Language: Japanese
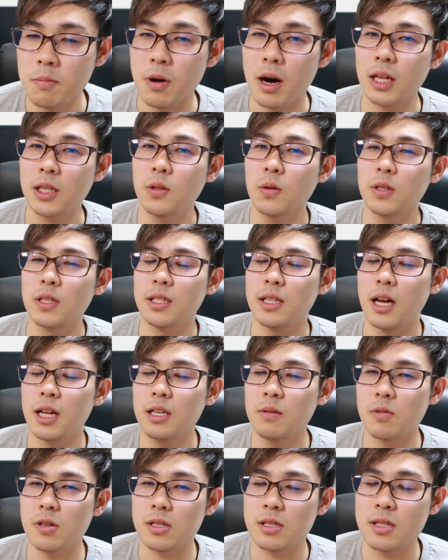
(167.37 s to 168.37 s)
もう後に
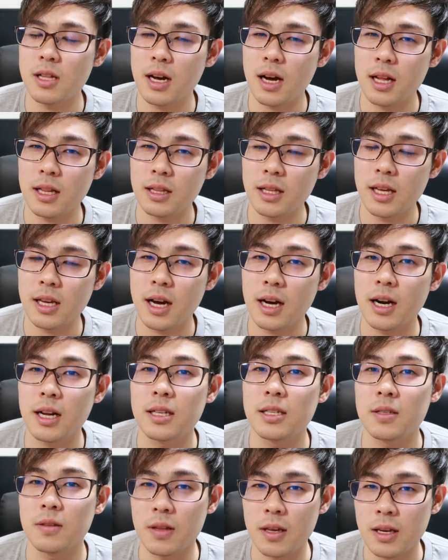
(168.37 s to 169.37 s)
何もつながっていかな
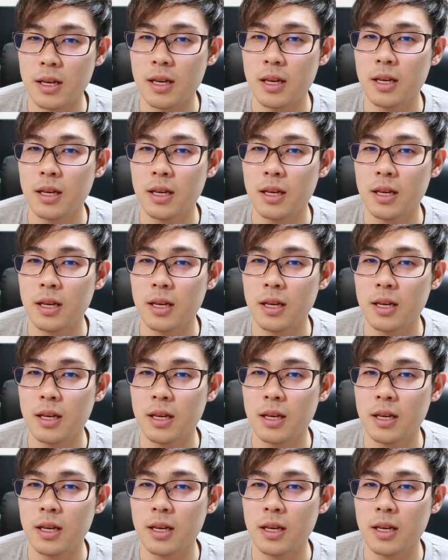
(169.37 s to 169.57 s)
いんですよ